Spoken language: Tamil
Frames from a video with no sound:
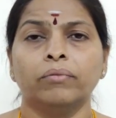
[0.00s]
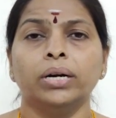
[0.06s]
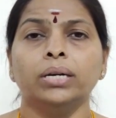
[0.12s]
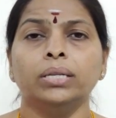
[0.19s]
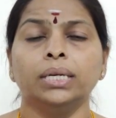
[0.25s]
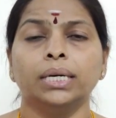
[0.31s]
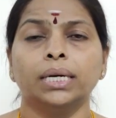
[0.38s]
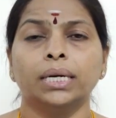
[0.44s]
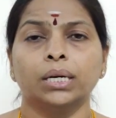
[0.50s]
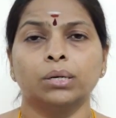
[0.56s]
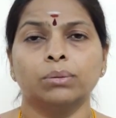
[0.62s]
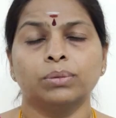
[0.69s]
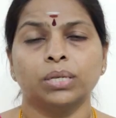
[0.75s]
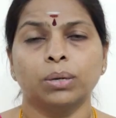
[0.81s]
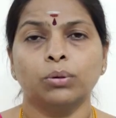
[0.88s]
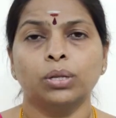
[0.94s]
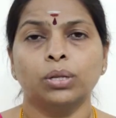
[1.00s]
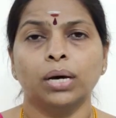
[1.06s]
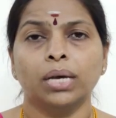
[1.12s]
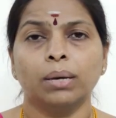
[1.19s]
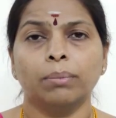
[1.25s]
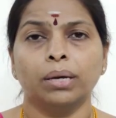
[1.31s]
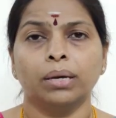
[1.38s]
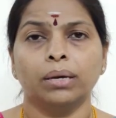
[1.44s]
வீழ்ந்து கிடக்கும்
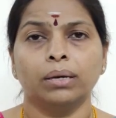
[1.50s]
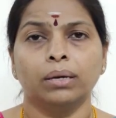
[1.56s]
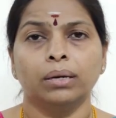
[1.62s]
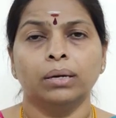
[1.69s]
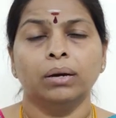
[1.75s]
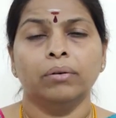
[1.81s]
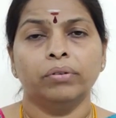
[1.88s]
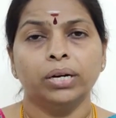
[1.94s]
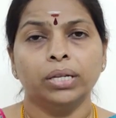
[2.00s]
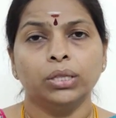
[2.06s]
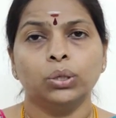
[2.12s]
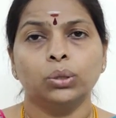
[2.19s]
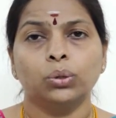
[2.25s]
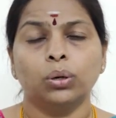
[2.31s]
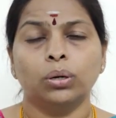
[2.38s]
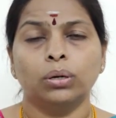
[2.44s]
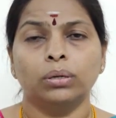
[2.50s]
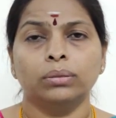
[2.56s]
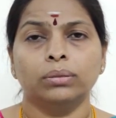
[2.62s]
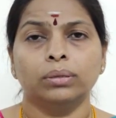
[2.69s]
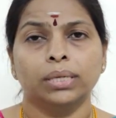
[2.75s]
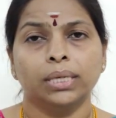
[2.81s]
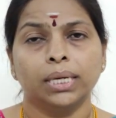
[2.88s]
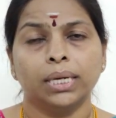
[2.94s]
சமுதாயமே விழித்துக்கொள்
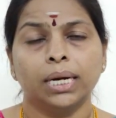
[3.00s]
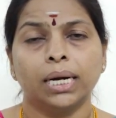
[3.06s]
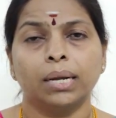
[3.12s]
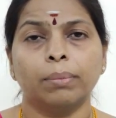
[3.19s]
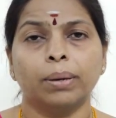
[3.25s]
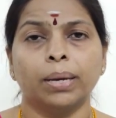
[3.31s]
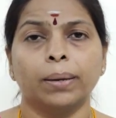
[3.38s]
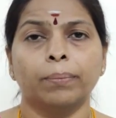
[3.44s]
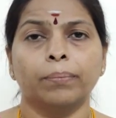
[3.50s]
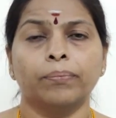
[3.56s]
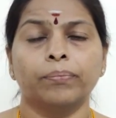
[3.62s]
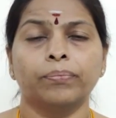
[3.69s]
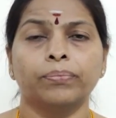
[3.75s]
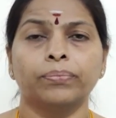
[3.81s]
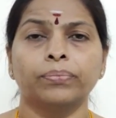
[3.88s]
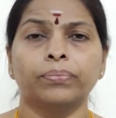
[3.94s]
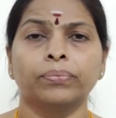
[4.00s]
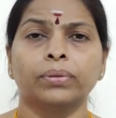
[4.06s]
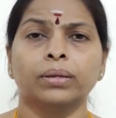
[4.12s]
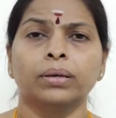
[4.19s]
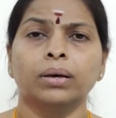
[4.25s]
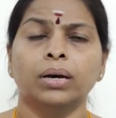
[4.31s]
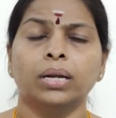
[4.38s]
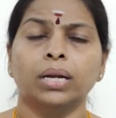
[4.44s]
இக்கணமே
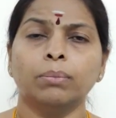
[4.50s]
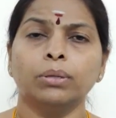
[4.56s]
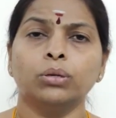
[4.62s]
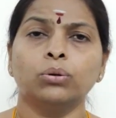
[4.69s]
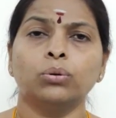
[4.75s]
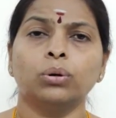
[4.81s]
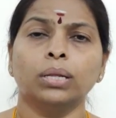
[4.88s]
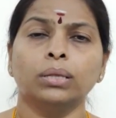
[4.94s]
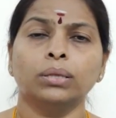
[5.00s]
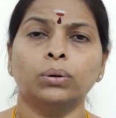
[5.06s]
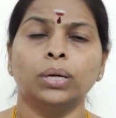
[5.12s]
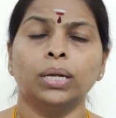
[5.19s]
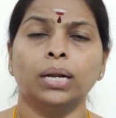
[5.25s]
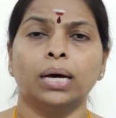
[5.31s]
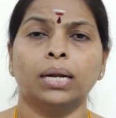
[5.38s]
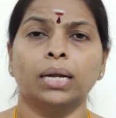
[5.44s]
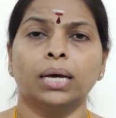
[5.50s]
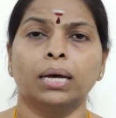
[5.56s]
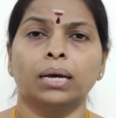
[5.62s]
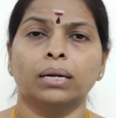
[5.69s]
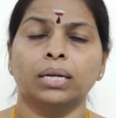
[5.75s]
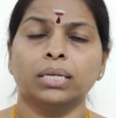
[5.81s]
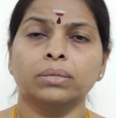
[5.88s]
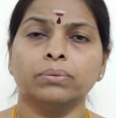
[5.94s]
நமது குலத்தொழிலான
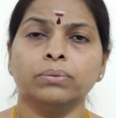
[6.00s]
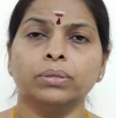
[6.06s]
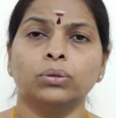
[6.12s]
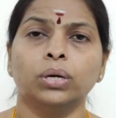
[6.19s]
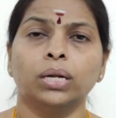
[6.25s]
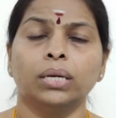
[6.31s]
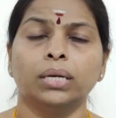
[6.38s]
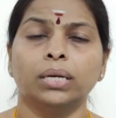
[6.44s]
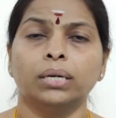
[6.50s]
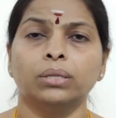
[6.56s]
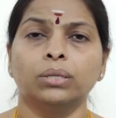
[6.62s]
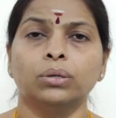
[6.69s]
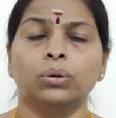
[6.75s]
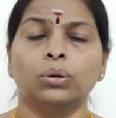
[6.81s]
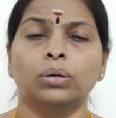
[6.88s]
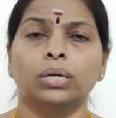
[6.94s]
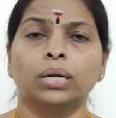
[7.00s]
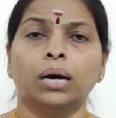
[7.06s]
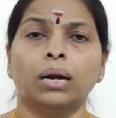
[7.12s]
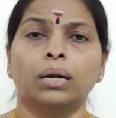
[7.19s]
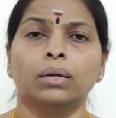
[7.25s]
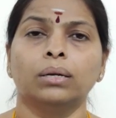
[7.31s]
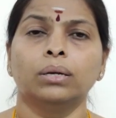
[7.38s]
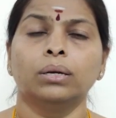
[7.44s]
நெசவு தொழிலை
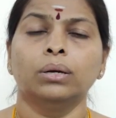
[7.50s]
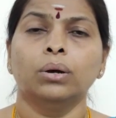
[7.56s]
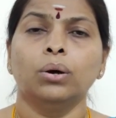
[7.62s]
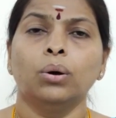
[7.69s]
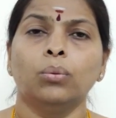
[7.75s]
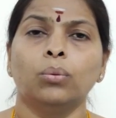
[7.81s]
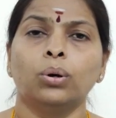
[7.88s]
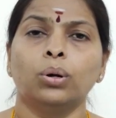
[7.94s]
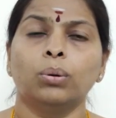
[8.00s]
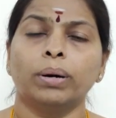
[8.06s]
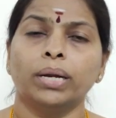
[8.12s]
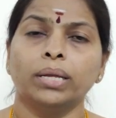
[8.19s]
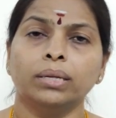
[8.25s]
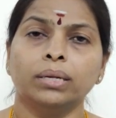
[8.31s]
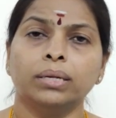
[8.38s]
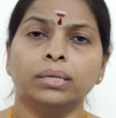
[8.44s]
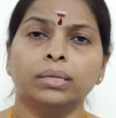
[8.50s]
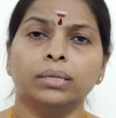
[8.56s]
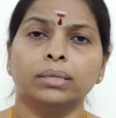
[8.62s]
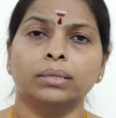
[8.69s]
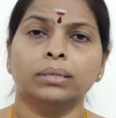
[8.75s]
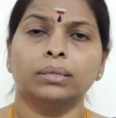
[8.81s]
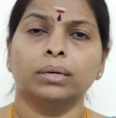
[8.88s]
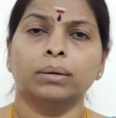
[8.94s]
எடுத்துக்கொண்டால் ஒரு மனிதனுக்கு
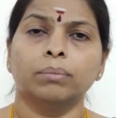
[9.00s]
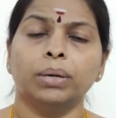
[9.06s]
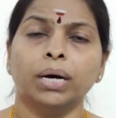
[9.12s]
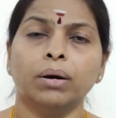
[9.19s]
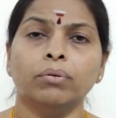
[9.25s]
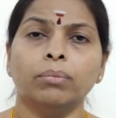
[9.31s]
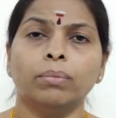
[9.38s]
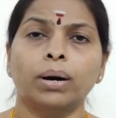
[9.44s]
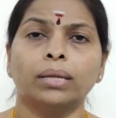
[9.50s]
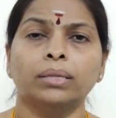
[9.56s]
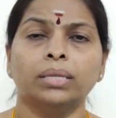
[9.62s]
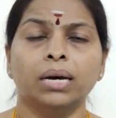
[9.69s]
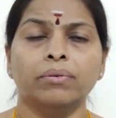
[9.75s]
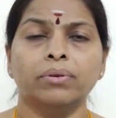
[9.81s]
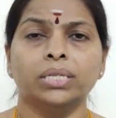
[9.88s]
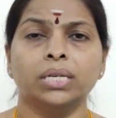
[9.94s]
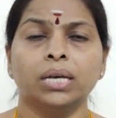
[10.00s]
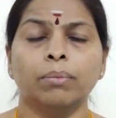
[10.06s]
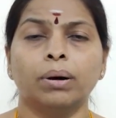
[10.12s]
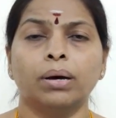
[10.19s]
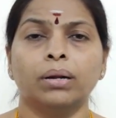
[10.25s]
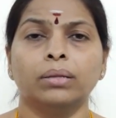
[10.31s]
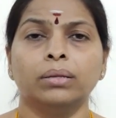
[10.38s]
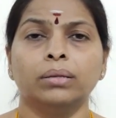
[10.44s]
மிகவும்
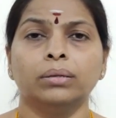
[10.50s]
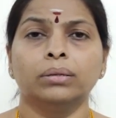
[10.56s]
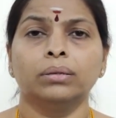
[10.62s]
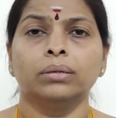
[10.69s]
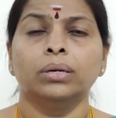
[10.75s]
அத்தியாவசியமானது